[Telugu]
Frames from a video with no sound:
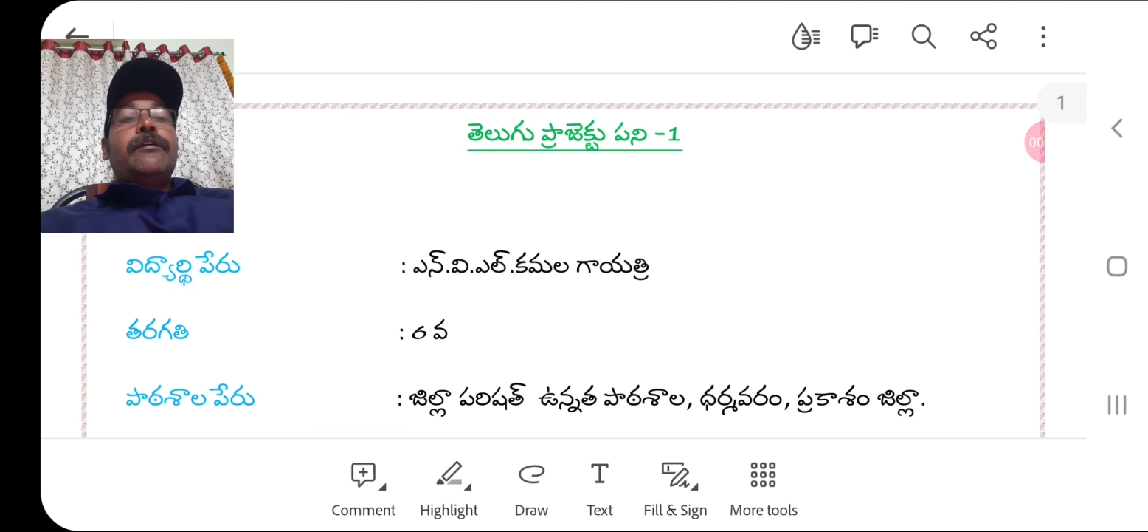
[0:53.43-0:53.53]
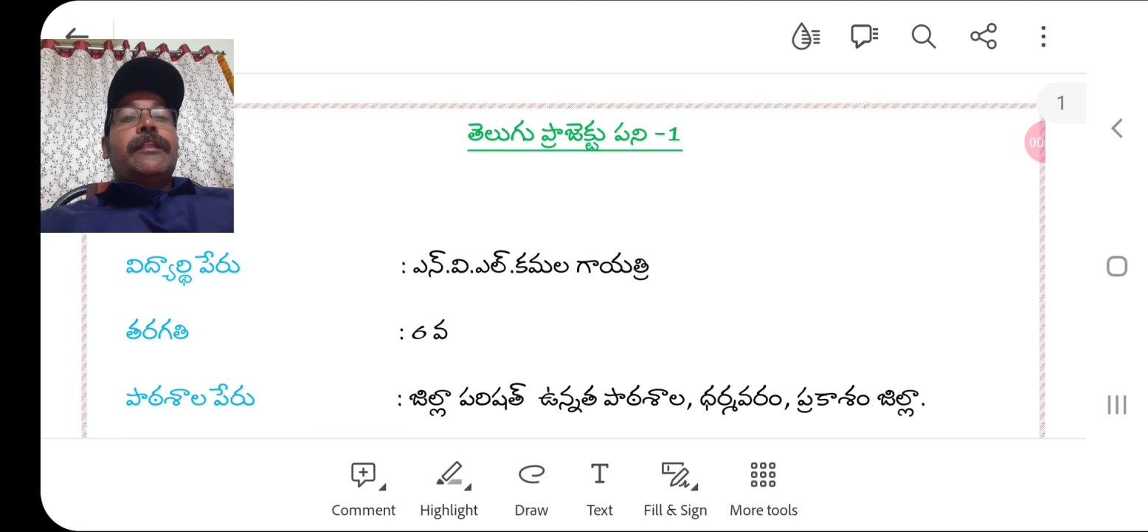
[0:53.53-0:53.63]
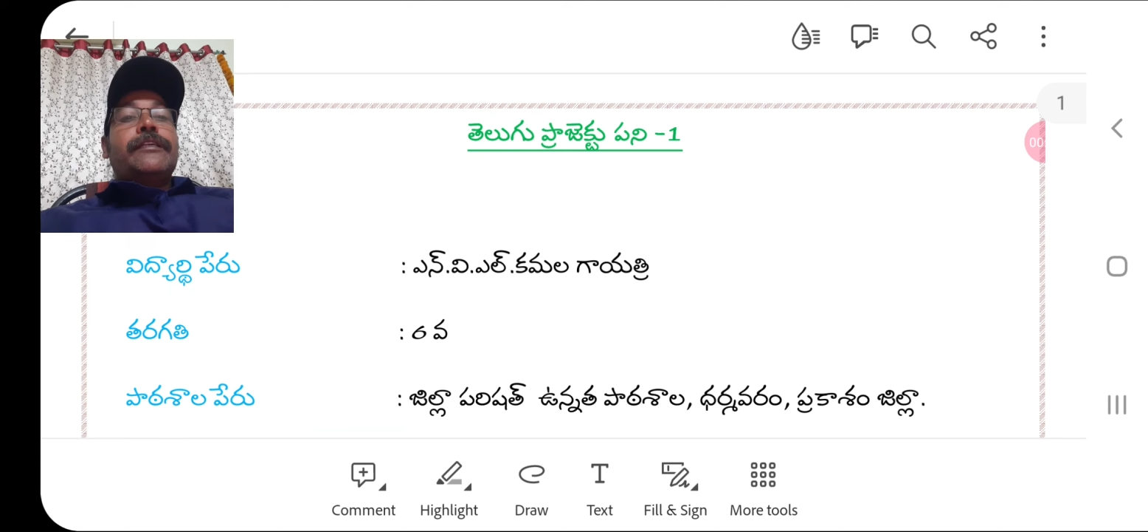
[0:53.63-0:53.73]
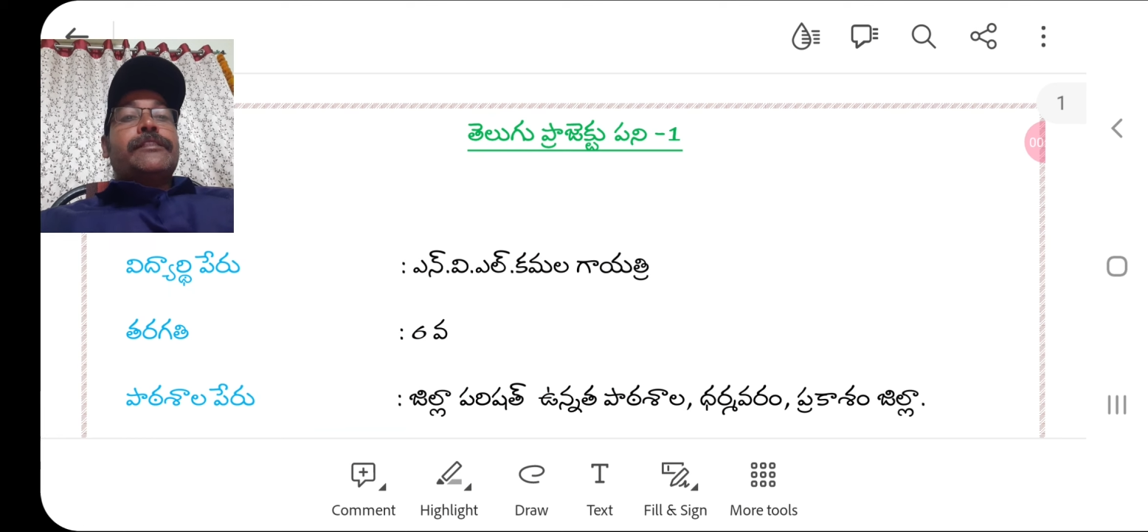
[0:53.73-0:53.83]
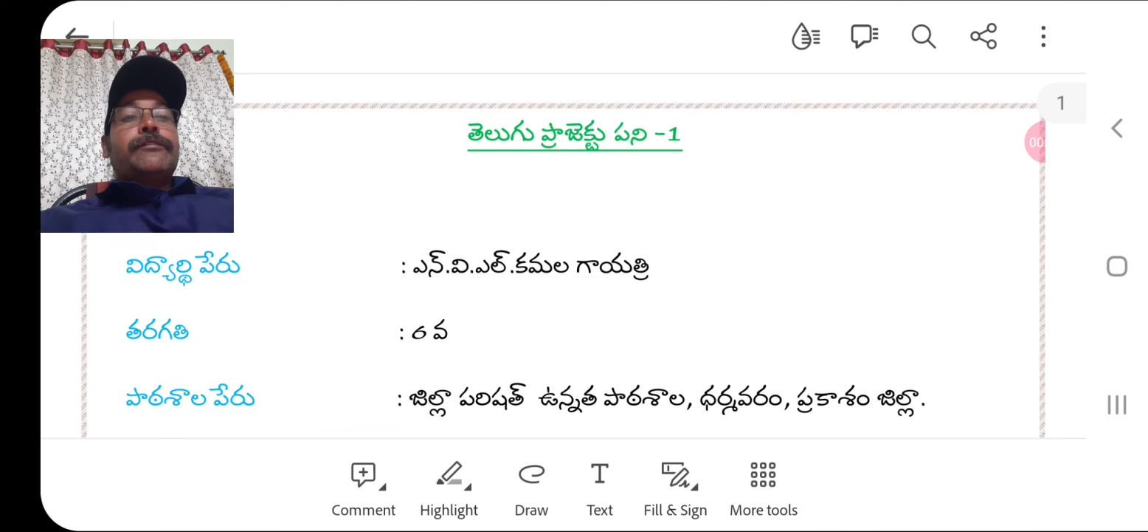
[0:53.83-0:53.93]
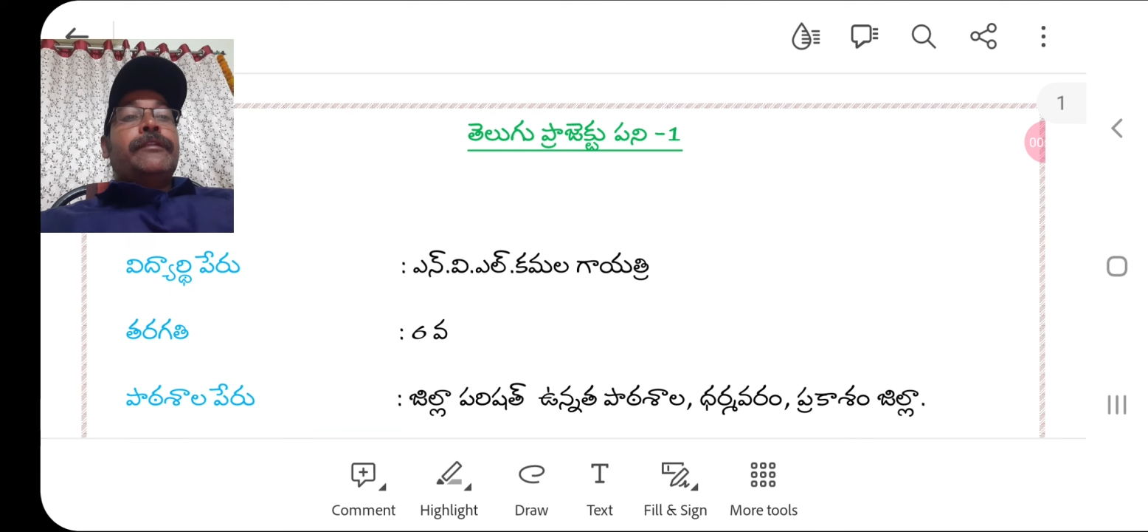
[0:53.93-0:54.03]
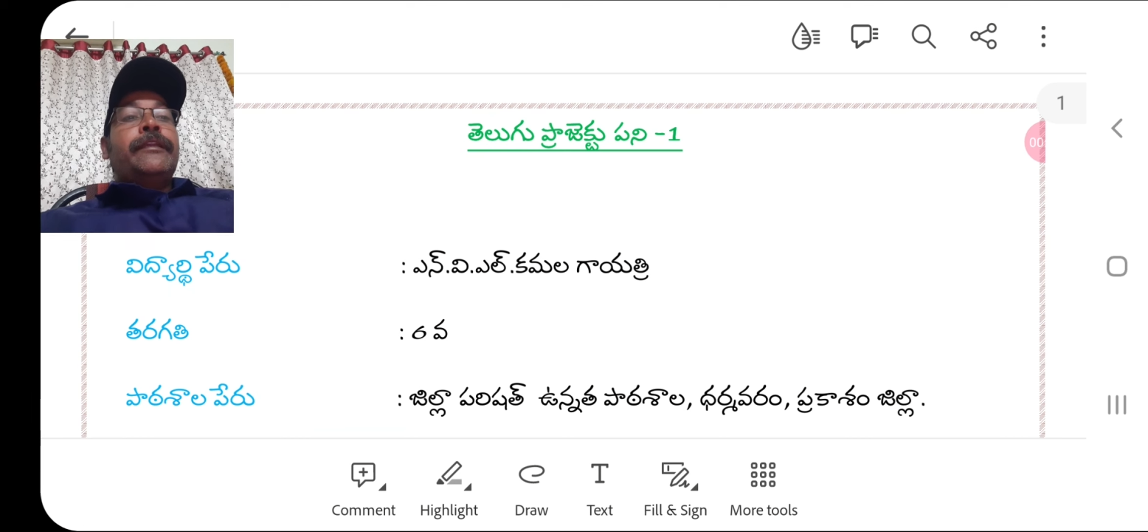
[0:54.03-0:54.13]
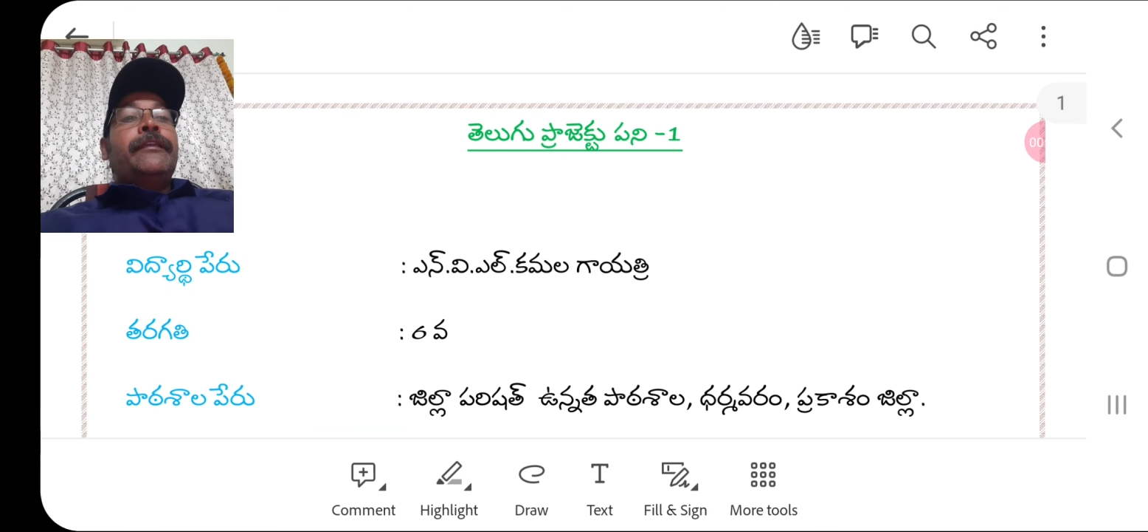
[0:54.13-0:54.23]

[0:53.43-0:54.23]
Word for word: రాసుకోండి